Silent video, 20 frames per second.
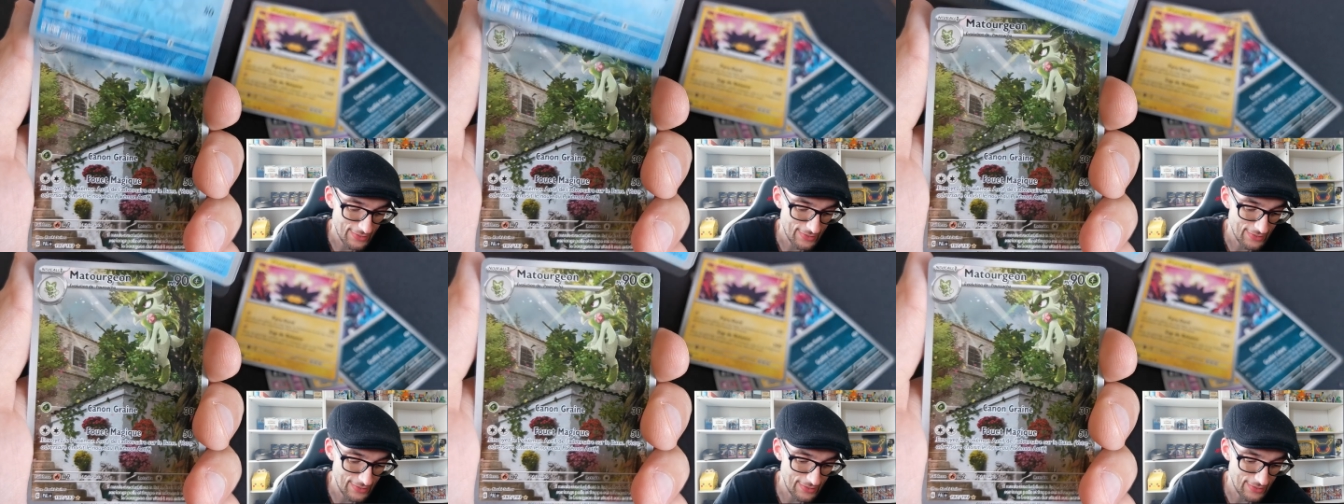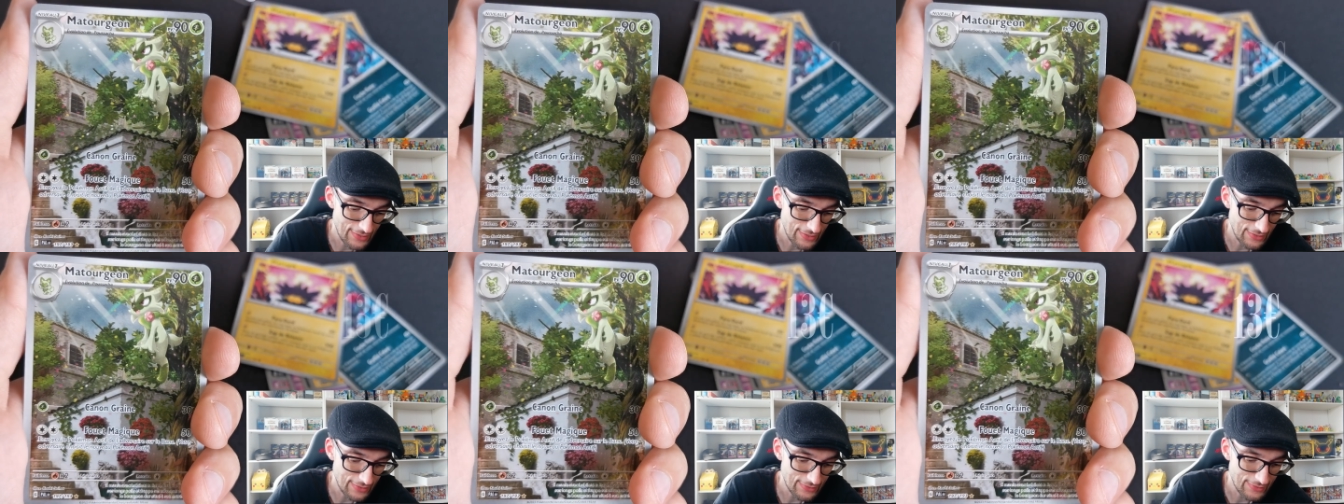
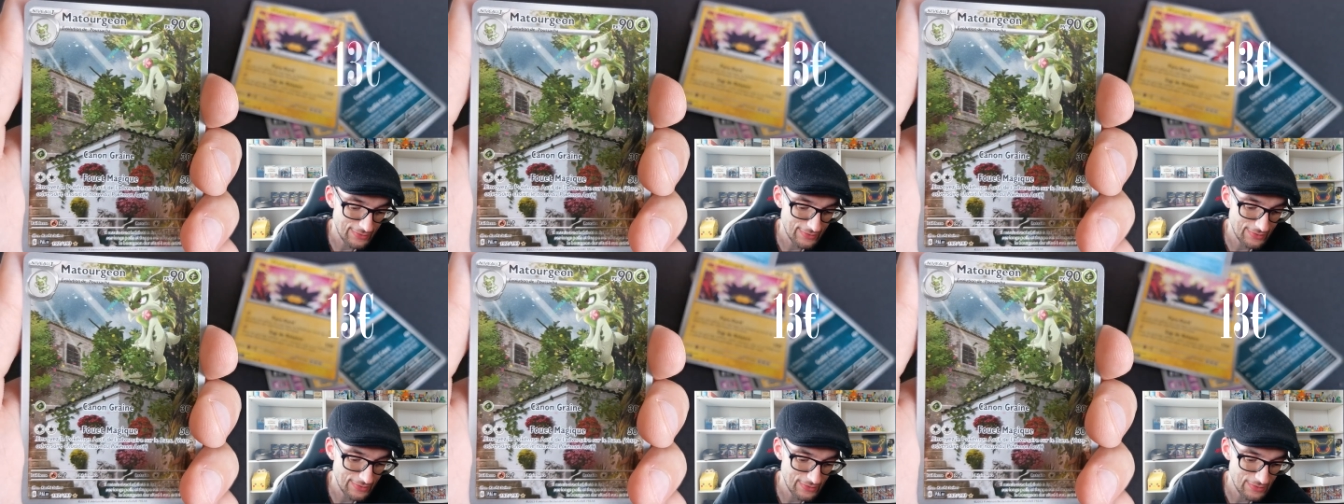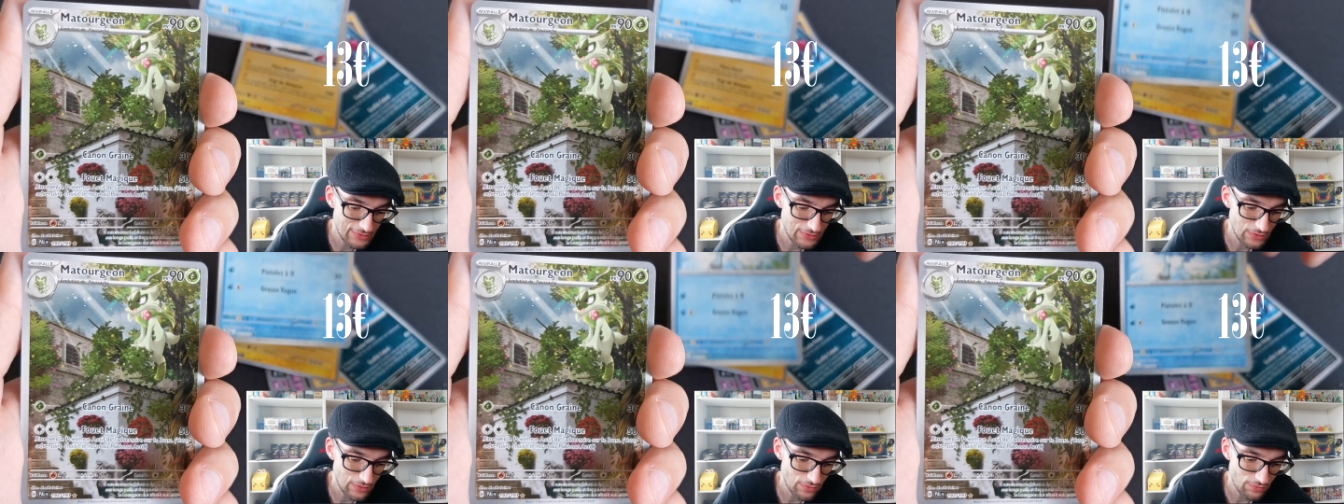La
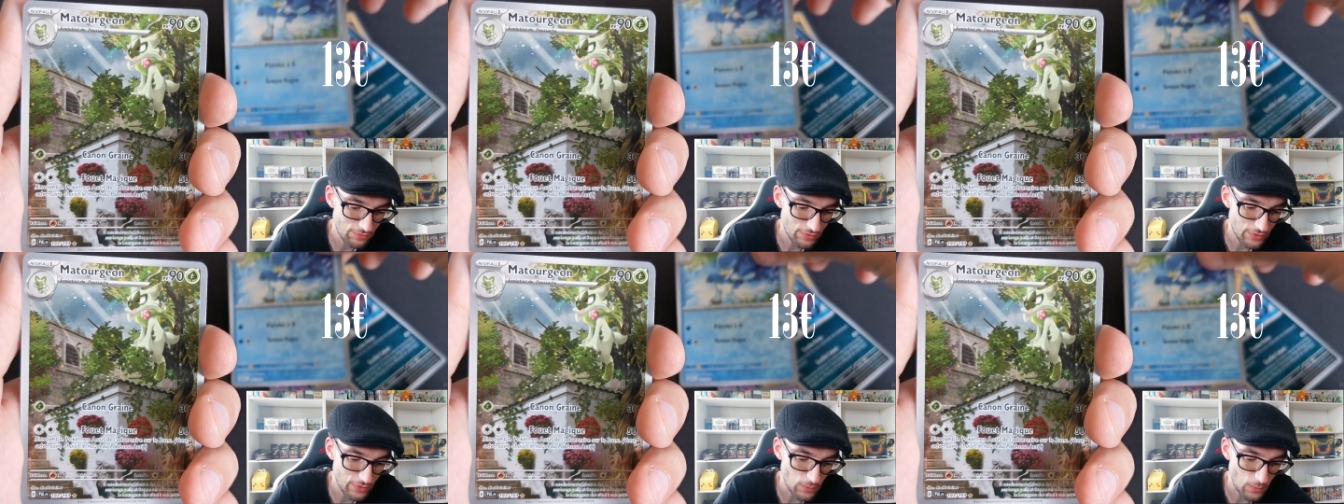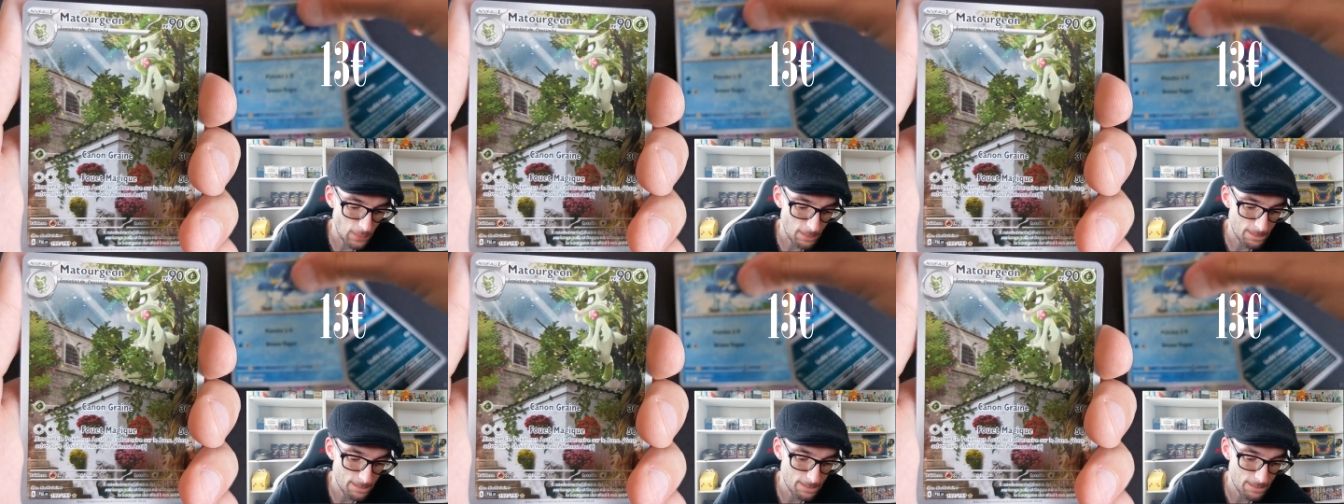TG
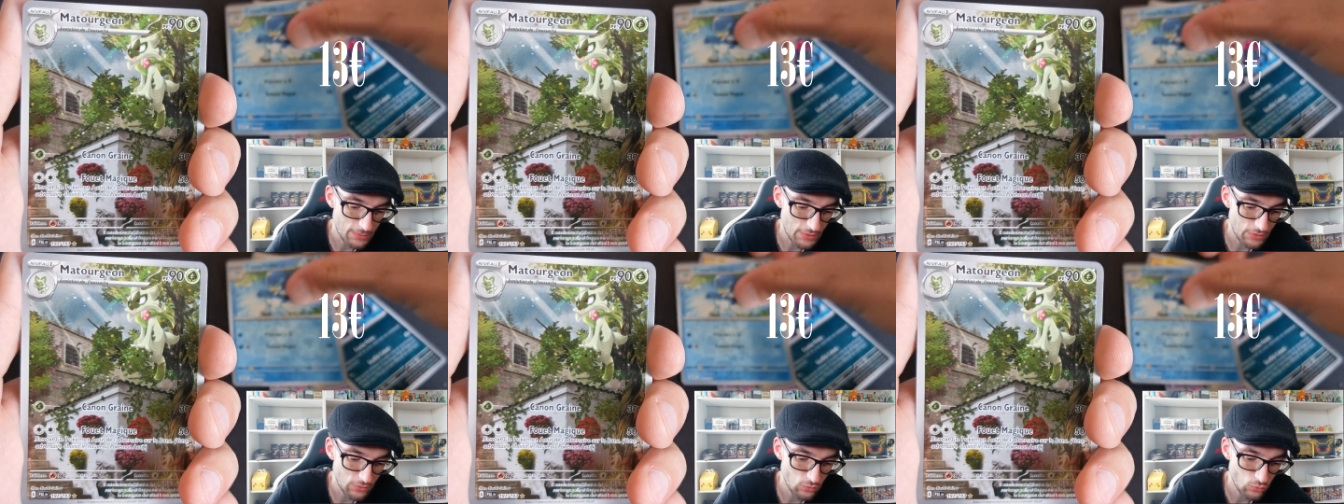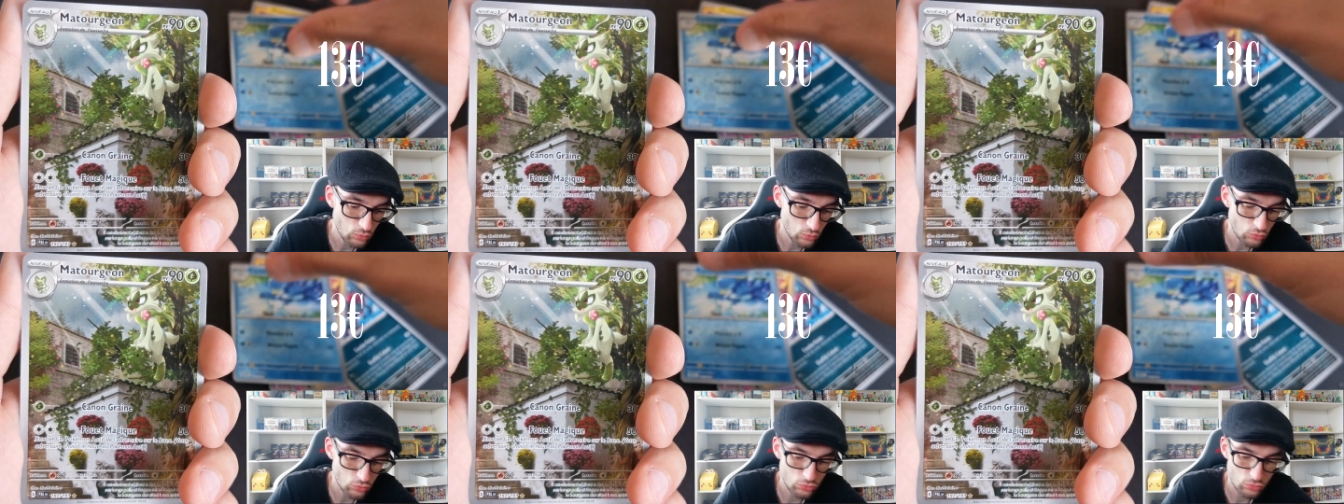avec
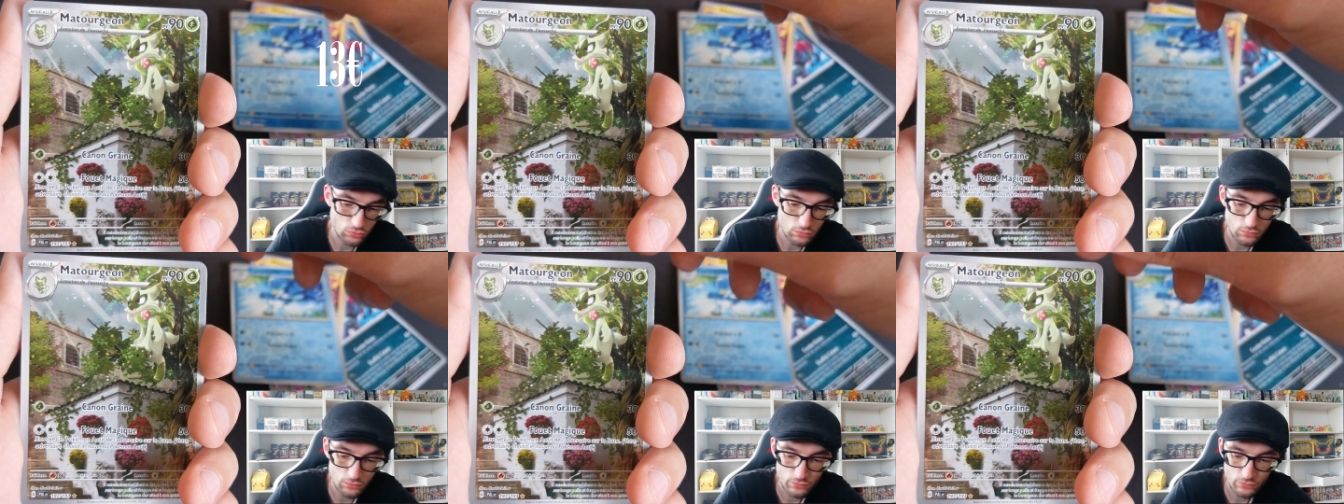Matourjon.